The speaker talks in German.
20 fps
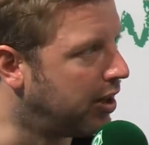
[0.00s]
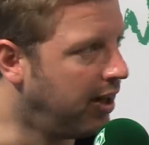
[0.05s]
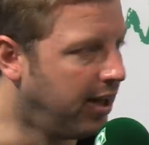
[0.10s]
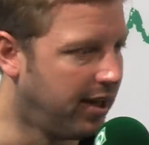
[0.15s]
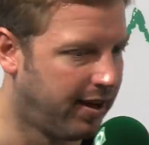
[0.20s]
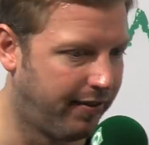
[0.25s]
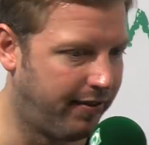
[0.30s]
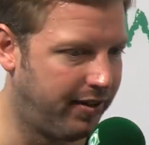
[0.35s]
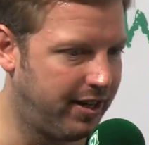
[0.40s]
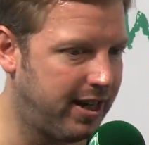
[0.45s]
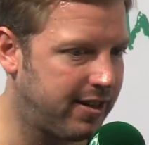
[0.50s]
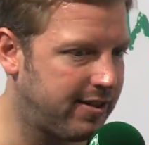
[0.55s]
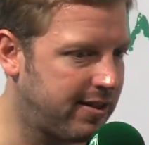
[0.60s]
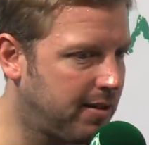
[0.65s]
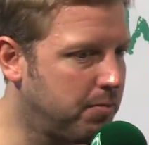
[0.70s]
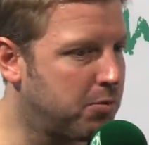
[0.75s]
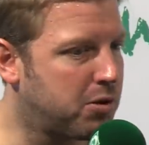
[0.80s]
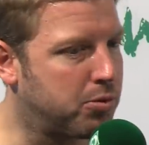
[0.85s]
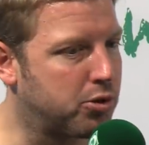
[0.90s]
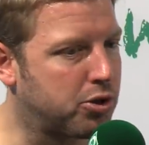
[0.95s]
Mhm. Wie der sich
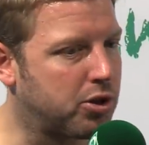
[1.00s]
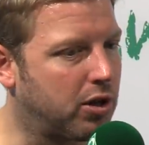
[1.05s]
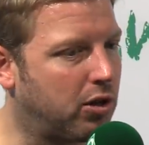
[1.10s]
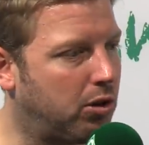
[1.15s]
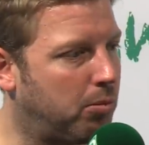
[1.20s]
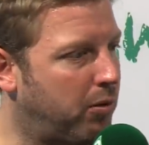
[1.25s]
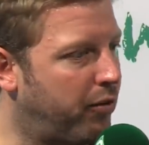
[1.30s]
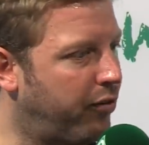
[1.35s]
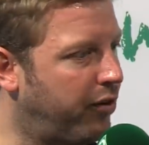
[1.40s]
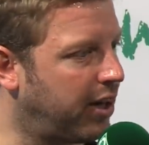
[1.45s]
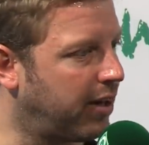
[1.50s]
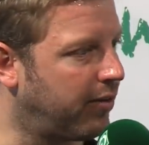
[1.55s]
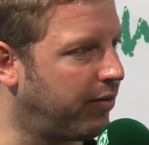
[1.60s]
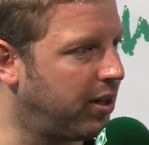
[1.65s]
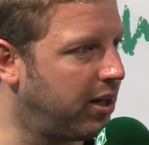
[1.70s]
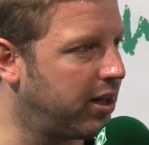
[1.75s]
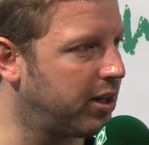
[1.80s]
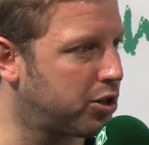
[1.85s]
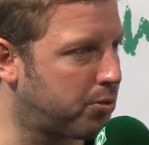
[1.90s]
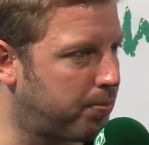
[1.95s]
im Zwischenraum bewegt, wie
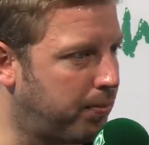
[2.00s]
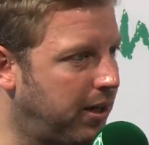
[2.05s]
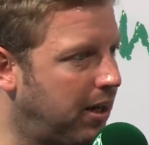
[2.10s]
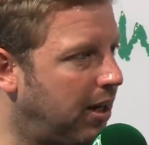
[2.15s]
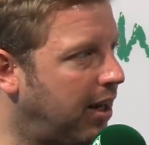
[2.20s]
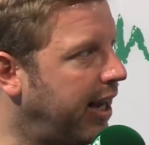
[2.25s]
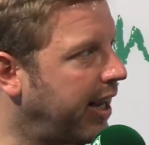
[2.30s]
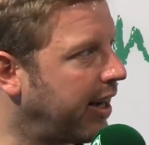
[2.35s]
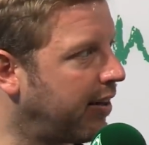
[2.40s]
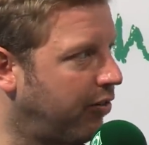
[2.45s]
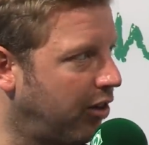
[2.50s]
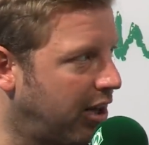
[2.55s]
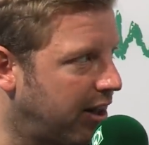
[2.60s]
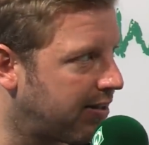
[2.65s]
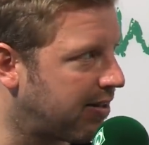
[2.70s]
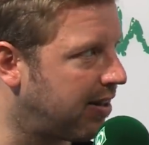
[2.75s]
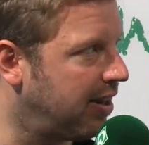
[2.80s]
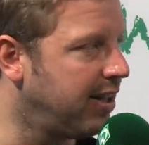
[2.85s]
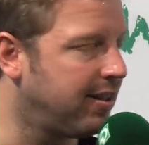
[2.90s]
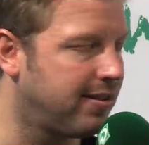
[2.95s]
der ein Spiel lenkt, wie er
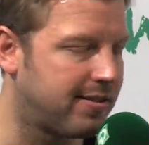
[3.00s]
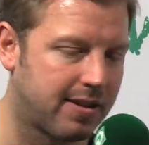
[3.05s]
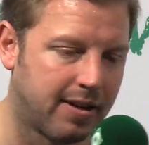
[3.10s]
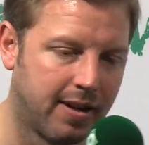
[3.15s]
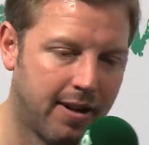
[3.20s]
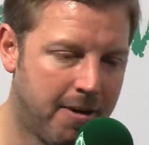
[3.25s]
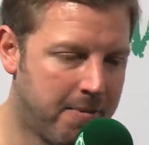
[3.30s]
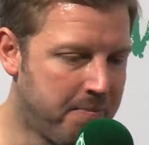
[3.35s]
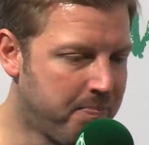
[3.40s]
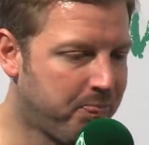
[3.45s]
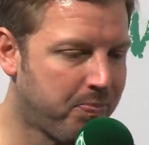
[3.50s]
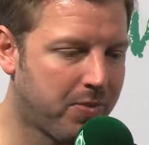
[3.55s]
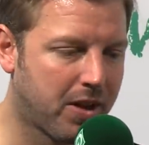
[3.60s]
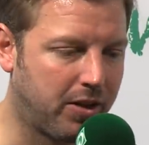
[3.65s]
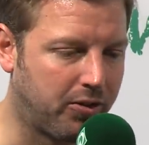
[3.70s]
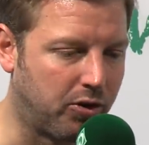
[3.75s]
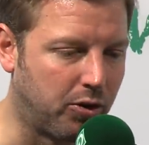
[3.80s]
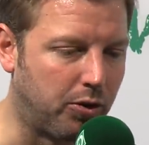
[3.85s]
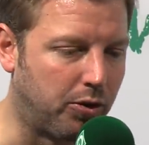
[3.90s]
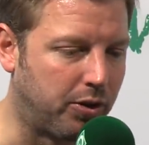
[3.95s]
es liest.
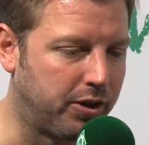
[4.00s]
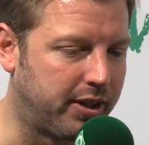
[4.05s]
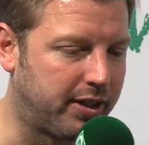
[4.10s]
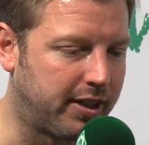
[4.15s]
So, und